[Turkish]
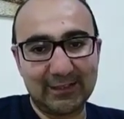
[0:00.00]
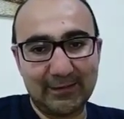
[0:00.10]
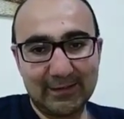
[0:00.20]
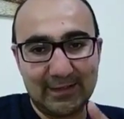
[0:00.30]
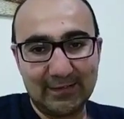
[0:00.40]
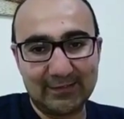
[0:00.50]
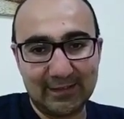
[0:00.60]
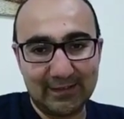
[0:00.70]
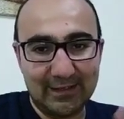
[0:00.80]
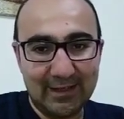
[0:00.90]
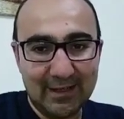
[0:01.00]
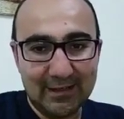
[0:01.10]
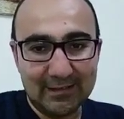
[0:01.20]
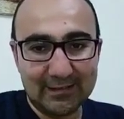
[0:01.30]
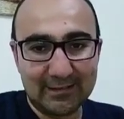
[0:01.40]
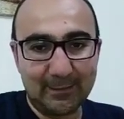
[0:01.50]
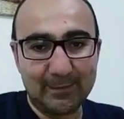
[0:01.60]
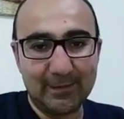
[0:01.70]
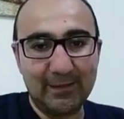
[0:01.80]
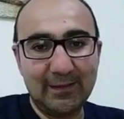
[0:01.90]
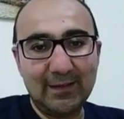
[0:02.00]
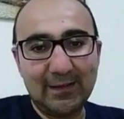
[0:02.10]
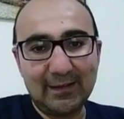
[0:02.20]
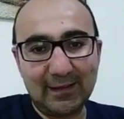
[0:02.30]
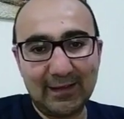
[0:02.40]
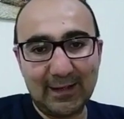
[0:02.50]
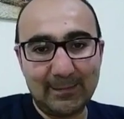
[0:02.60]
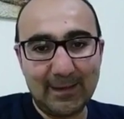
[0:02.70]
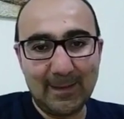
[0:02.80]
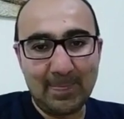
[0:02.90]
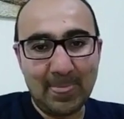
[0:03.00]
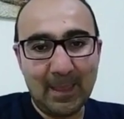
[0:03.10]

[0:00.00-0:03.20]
Evet defteri, kitabı kalemle